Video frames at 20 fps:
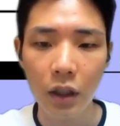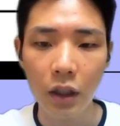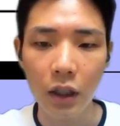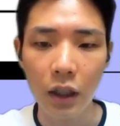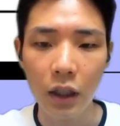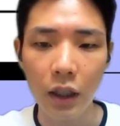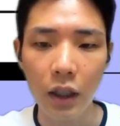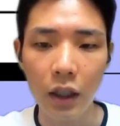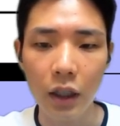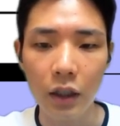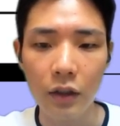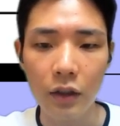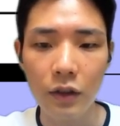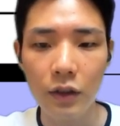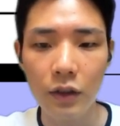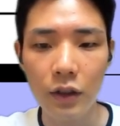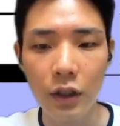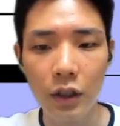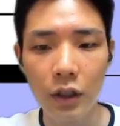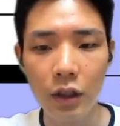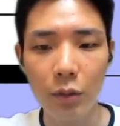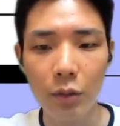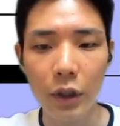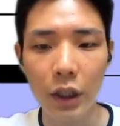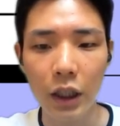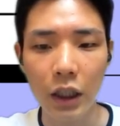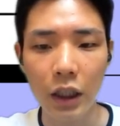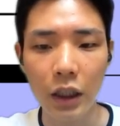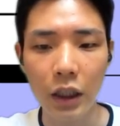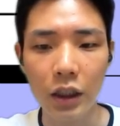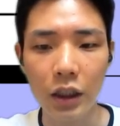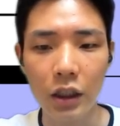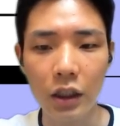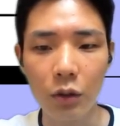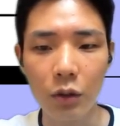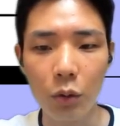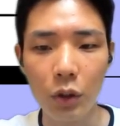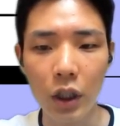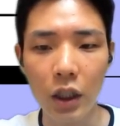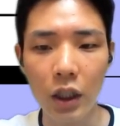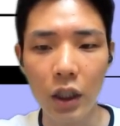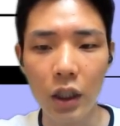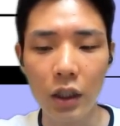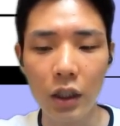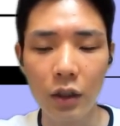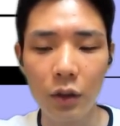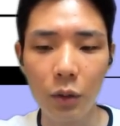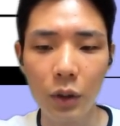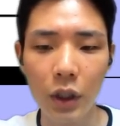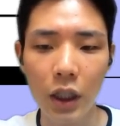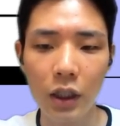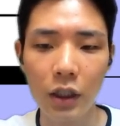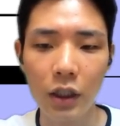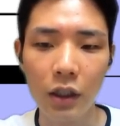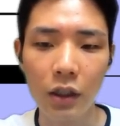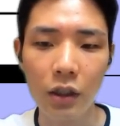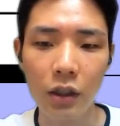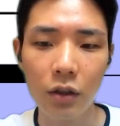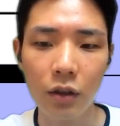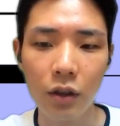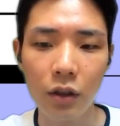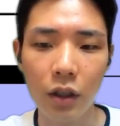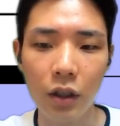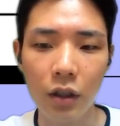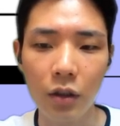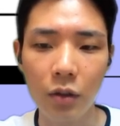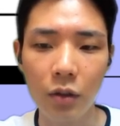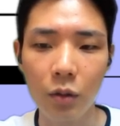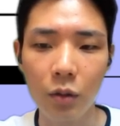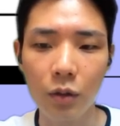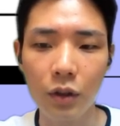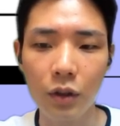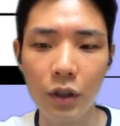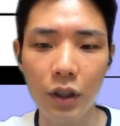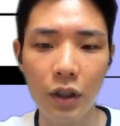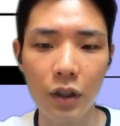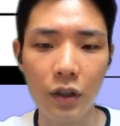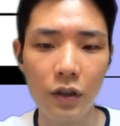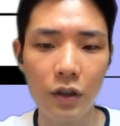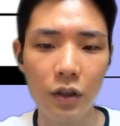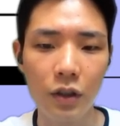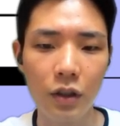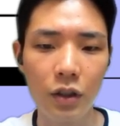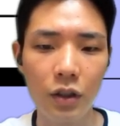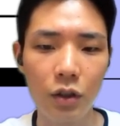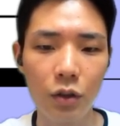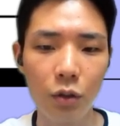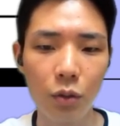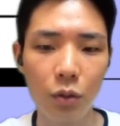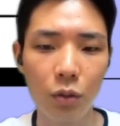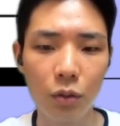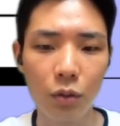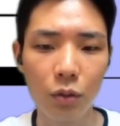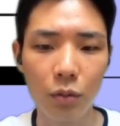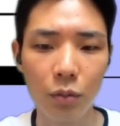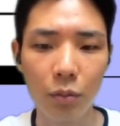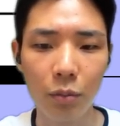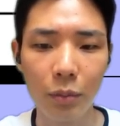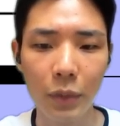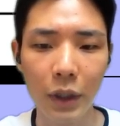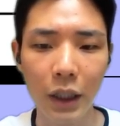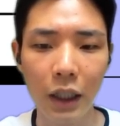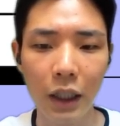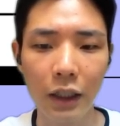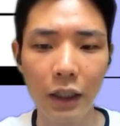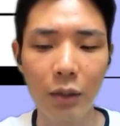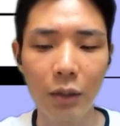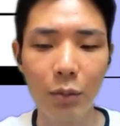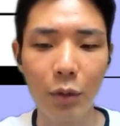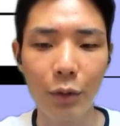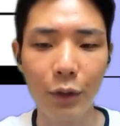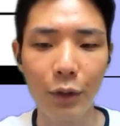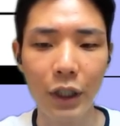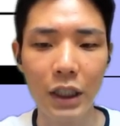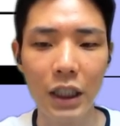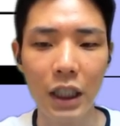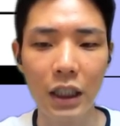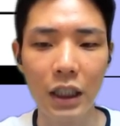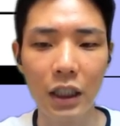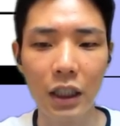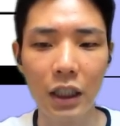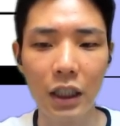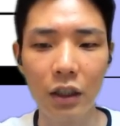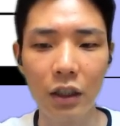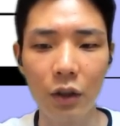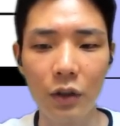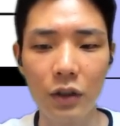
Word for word: 아래 스트링을 반환하는 또 다른, 또 다른 핸들러에 로그 리퀘스트를 씌워도 반환 타입이 변하지 않는다는